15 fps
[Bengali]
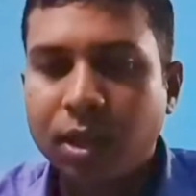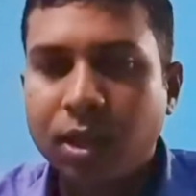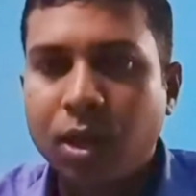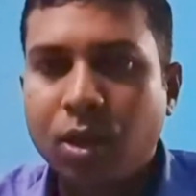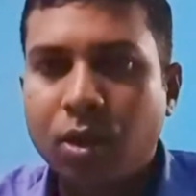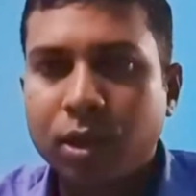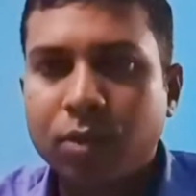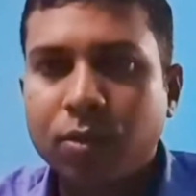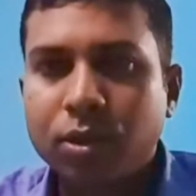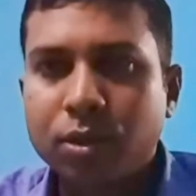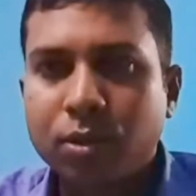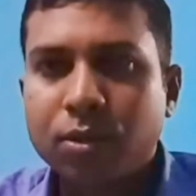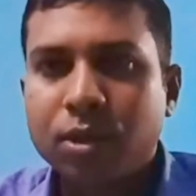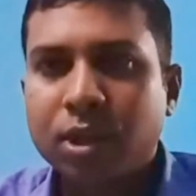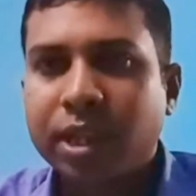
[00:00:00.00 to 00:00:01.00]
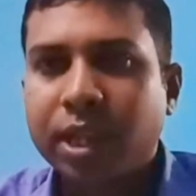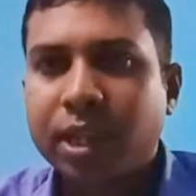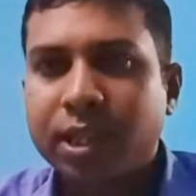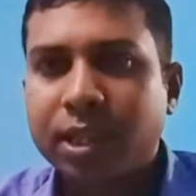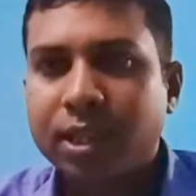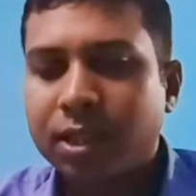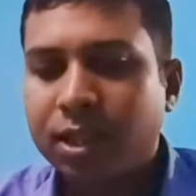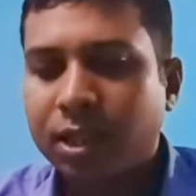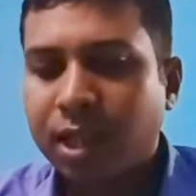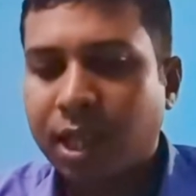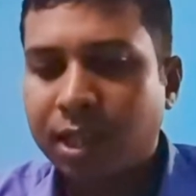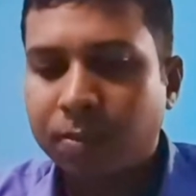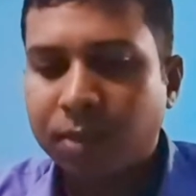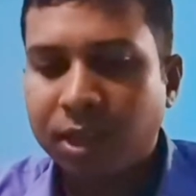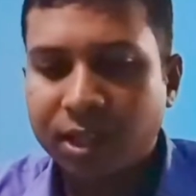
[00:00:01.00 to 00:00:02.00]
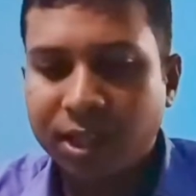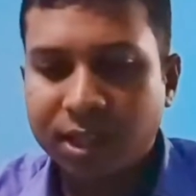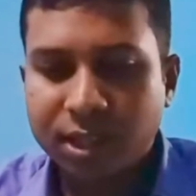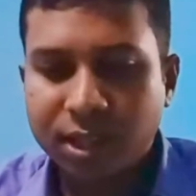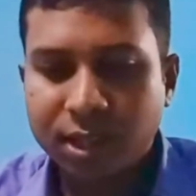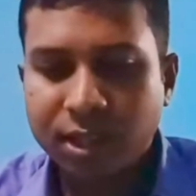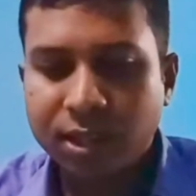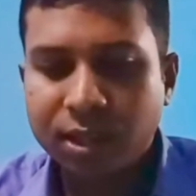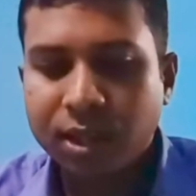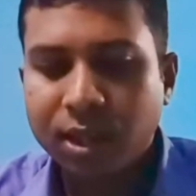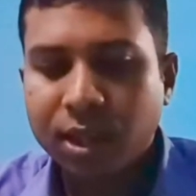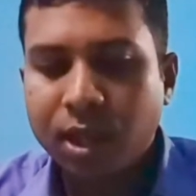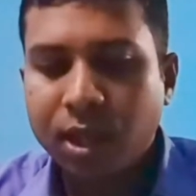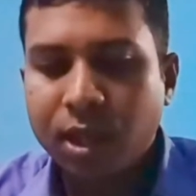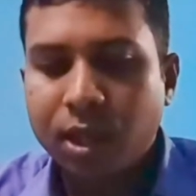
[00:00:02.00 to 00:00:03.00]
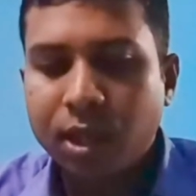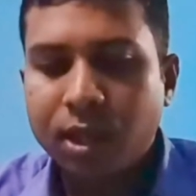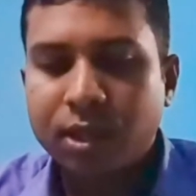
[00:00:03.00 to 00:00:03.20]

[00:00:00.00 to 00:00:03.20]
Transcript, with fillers: অনেকগুলো সমস্যা দেখা যাচ্ছে রাতে বেড়ে যাচ্ছে হ্যাঁ এদের